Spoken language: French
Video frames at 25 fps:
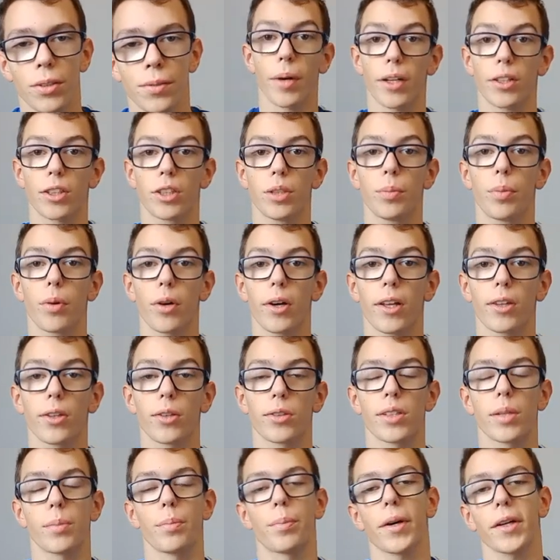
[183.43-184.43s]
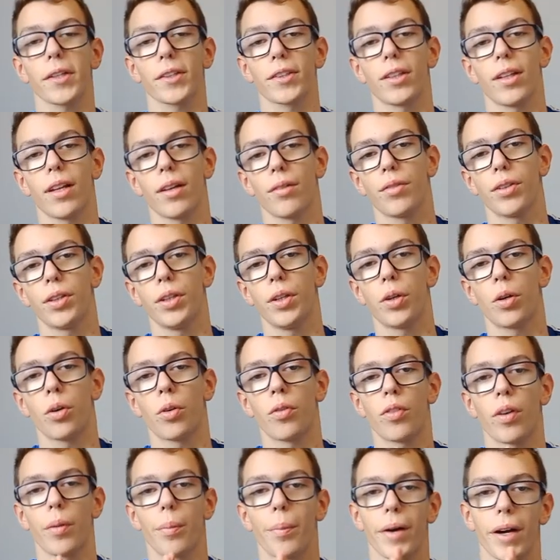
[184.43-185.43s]
C'est parti pour la deuxième partie de la vidéo,
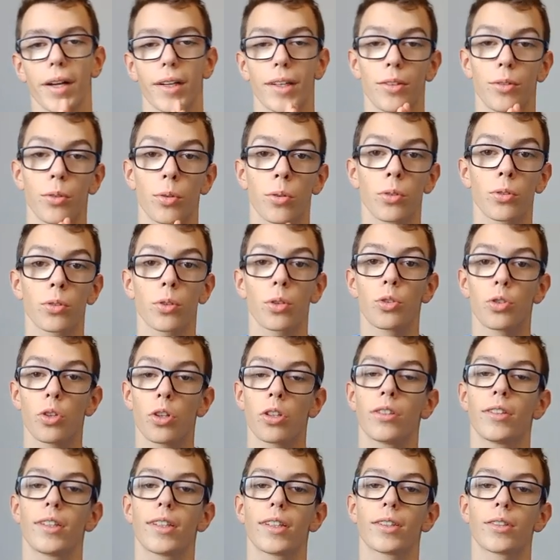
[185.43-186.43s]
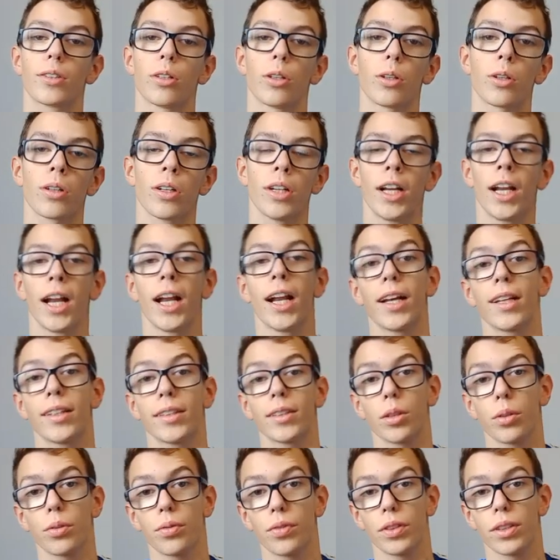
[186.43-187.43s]
on va parler donc de John Texter,
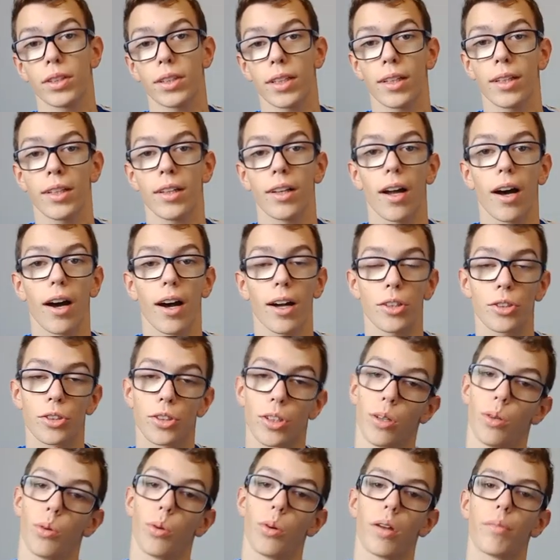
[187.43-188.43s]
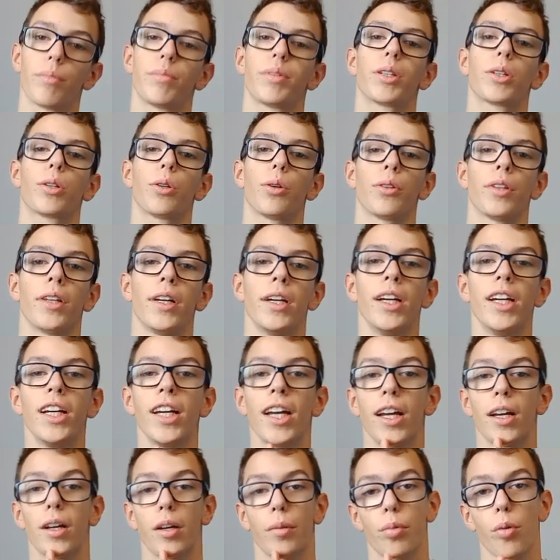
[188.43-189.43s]
c'est officiel, il a racheté l'Olympique Lyonnais
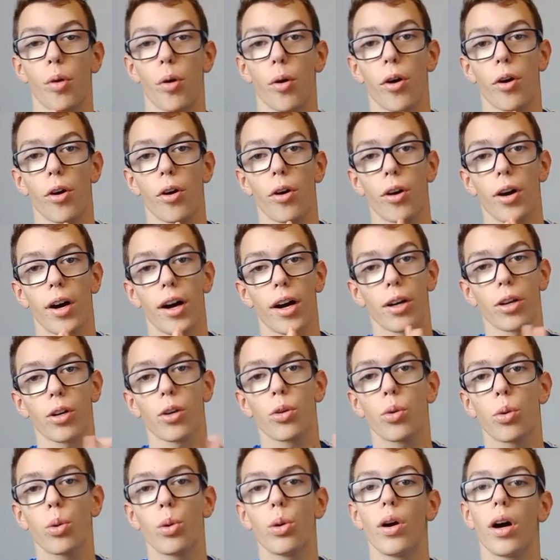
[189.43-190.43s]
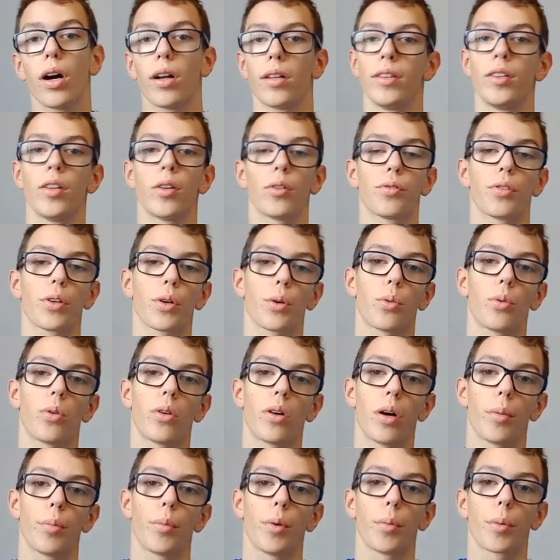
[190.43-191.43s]
pour euh, un coût
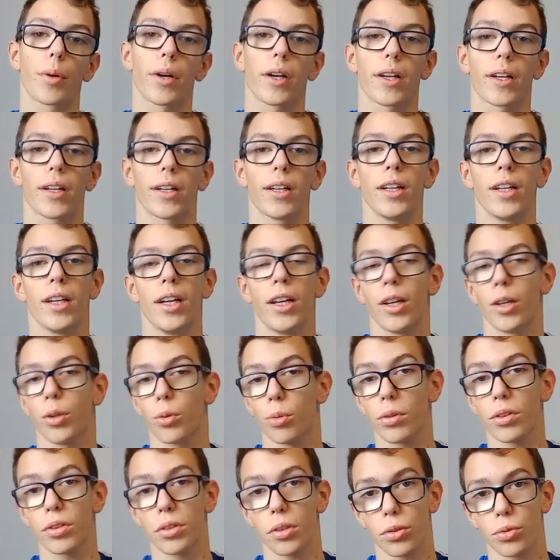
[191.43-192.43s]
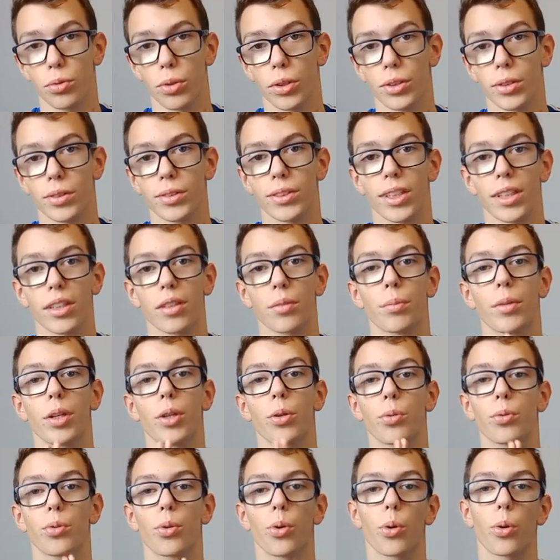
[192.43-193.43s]
d'environ à peu près 865
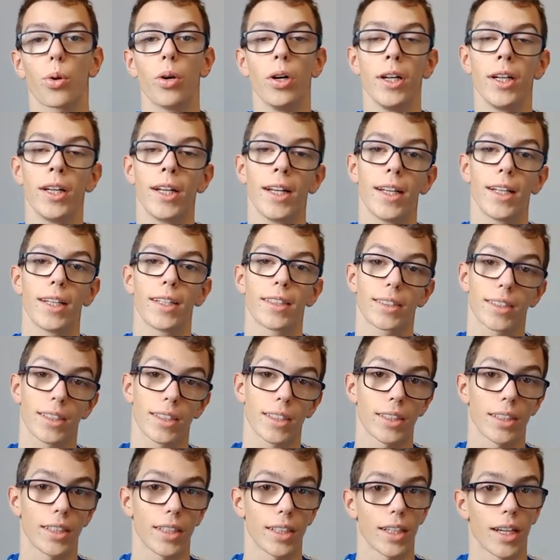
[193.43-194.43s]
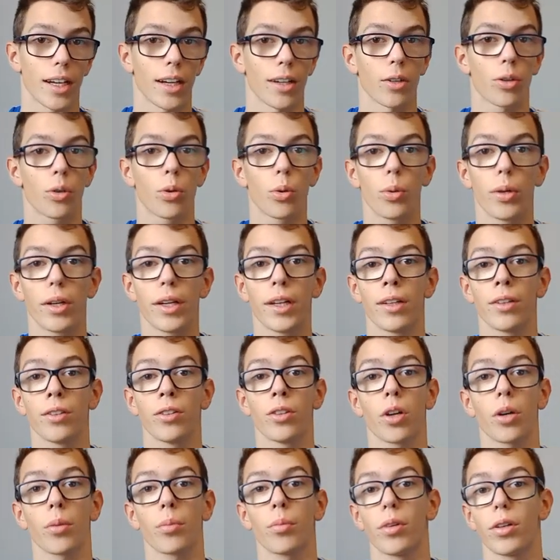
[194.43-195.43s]
millions d'euros, ce qui est un coût
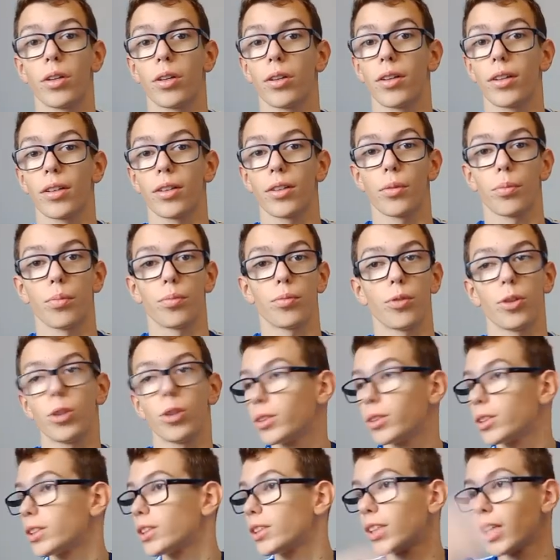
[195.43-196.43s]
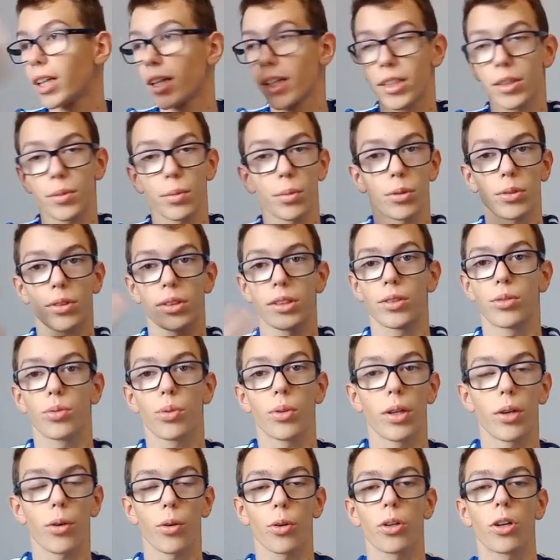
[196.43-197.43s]
énorme euh, qui a explosé
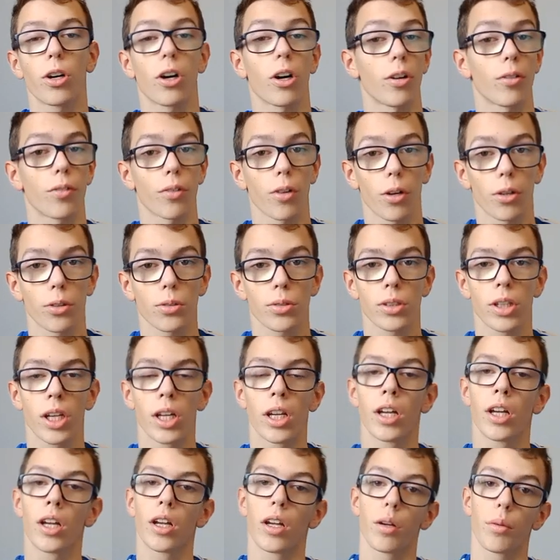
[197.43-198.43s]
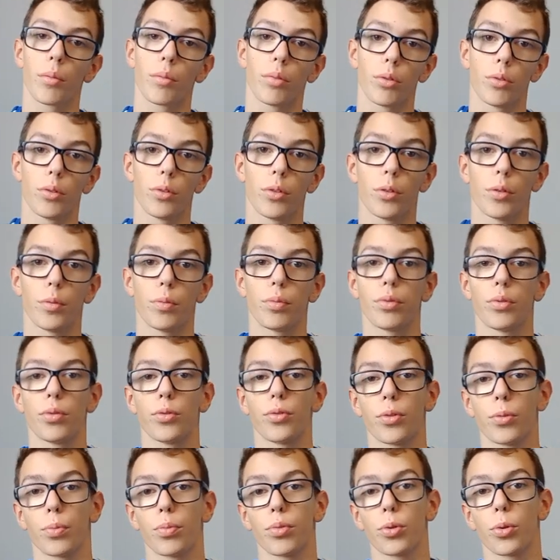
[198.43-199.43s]
tous les records en France, plus,
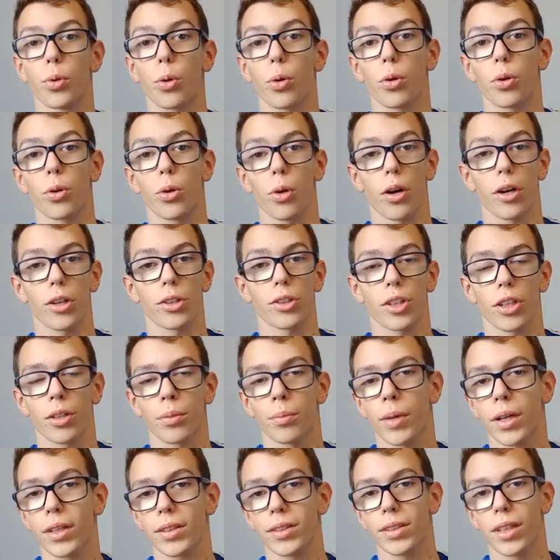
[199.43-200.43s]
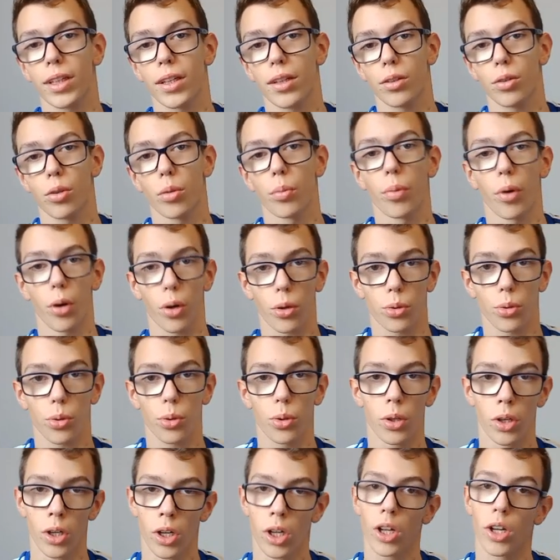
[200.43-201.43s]
plus gros que le rachat de Marseille, de
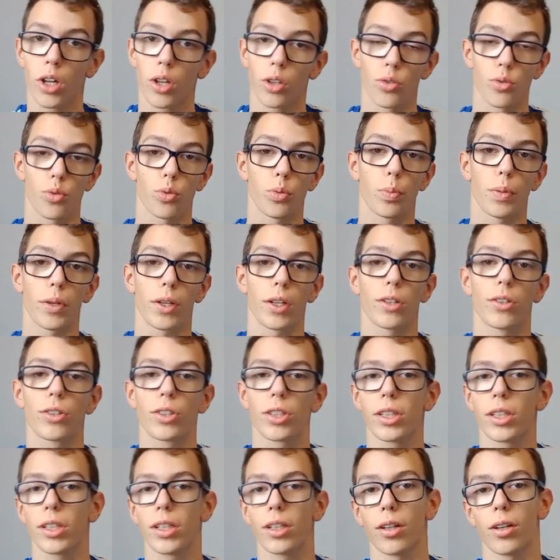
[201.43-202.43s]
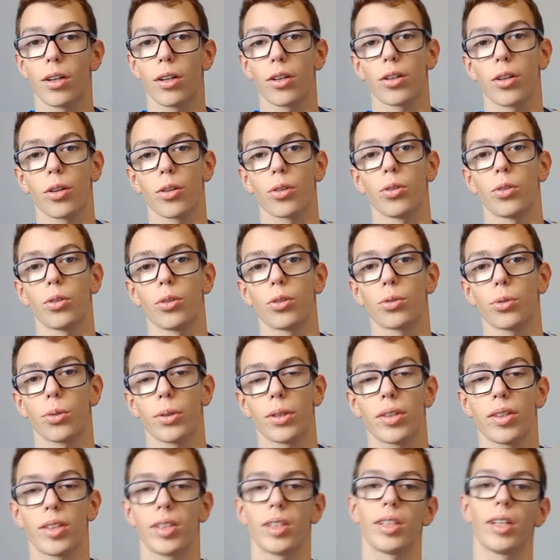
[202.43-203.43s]
Bordeaux, du PSG euh, quand le
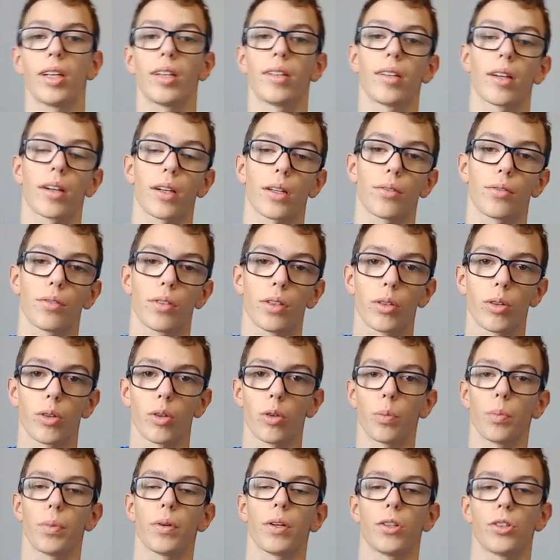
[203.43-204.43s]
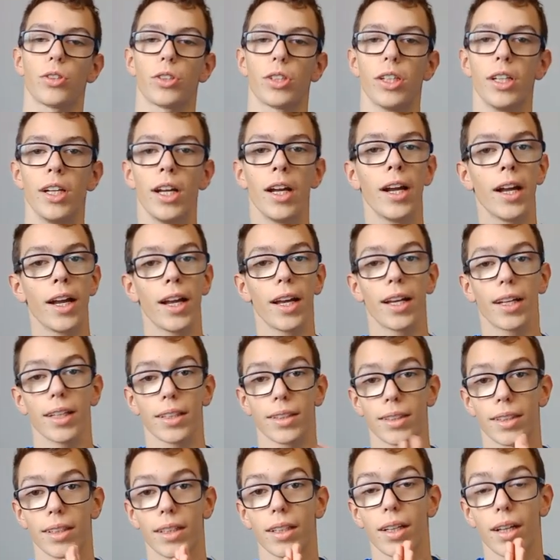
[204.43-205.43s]
QSI est arrivé au PSG,
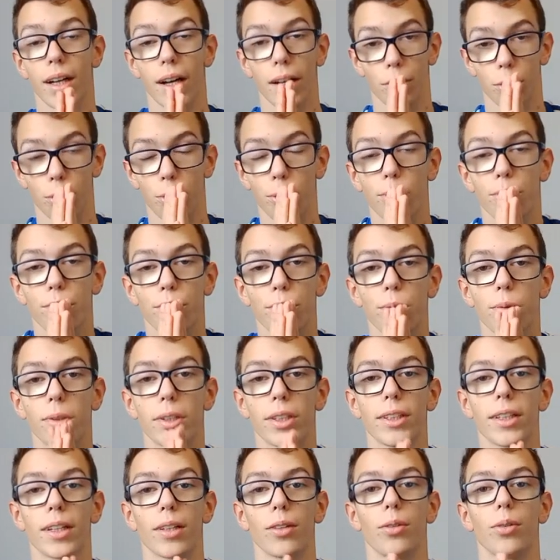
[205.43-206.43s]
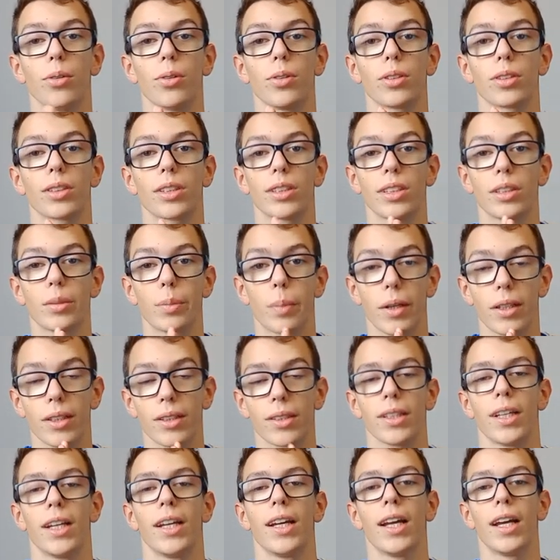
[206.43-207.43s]
c'est un truc fou, les gars, de ce qui se
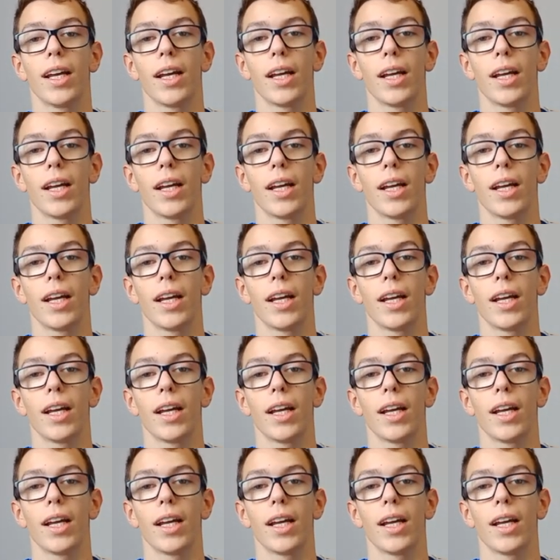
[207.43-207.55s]
passe.